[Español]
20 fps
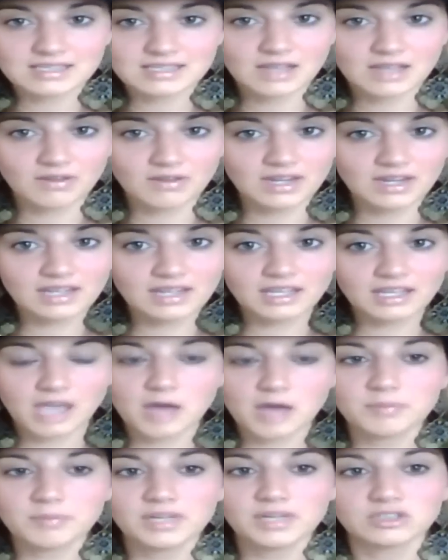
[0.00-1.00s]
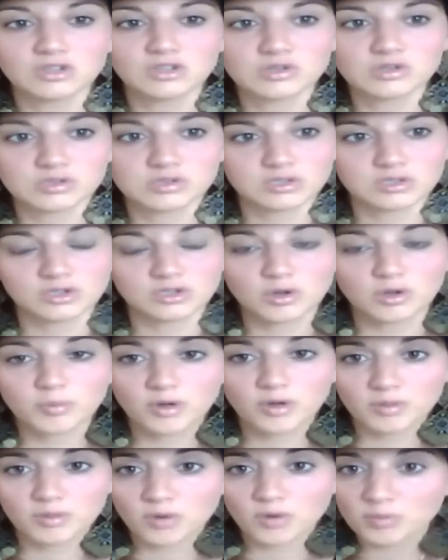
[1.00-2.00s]
saber en qué aspectos nosotros
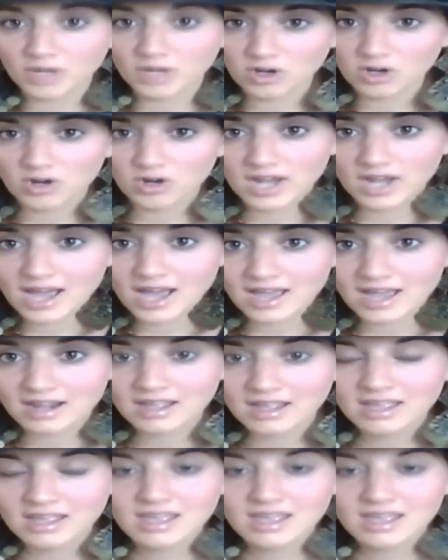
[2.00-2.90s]
podemos mejorar.